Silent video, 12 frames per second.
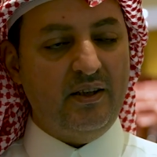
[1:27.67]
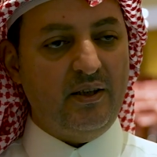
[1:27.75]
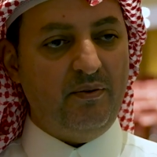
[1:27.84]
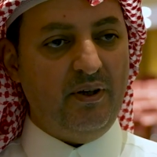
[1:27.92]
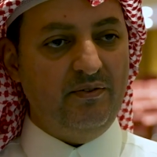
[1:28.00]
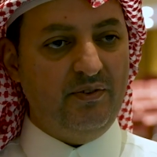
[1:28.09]

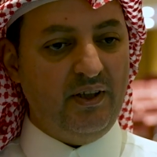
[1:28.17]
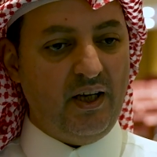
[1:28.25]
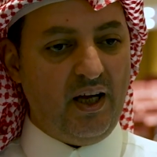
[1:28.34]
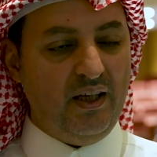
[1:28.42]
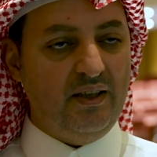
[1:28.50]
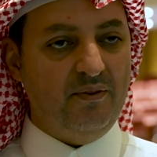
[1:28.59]
طبعا
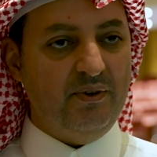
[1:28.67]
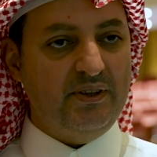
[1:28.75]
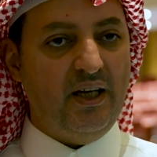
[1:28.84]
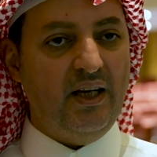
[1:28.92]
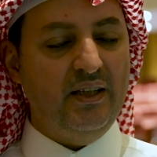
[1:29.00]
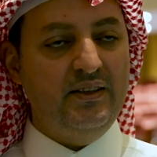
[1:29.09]
في احد
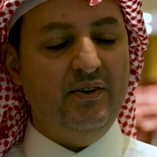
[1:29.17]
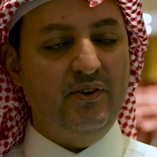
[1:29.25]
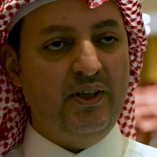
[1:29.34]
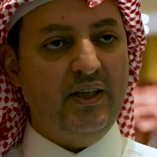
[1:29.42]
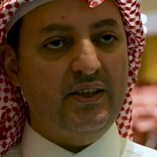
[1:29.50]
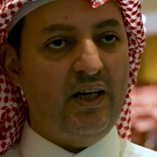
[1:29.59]
المجالات
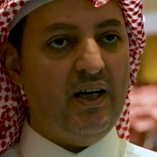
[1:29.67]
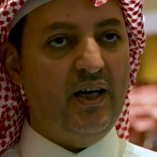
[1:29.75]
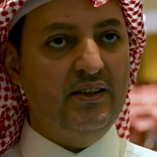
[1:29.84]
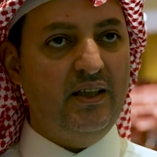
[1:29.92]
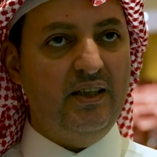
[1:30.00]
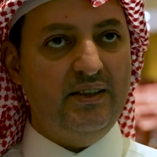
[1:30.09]

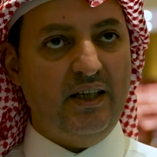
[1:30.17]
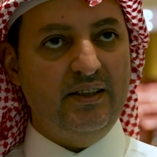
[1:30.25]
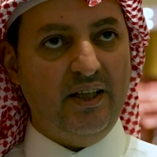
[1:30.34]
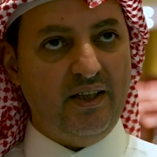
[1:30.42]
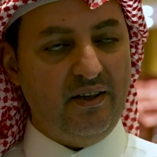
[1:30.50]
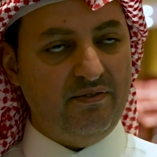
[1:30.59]
النطاقات اللي
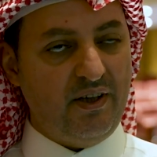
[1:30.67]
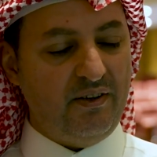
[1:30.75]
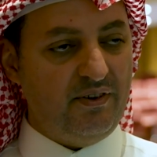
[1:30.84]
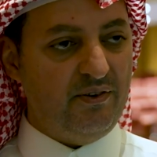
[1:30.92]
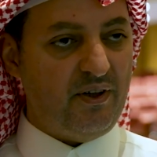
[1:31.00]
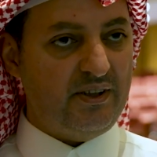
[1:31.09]
تحدثنا فيها
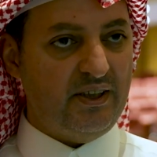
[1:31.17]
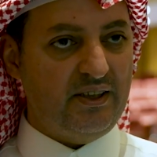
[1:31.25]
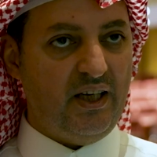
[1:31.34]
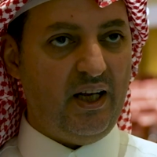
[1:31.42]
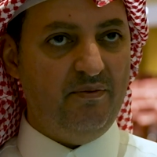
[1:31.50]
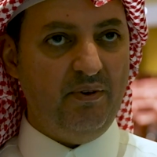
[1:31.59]
في ورشه
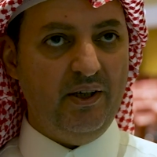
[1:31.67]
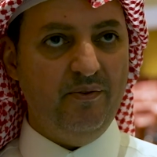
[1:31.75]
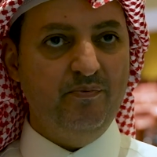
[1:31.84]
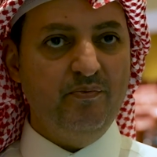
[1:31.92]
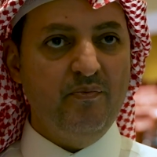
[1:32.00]
العمل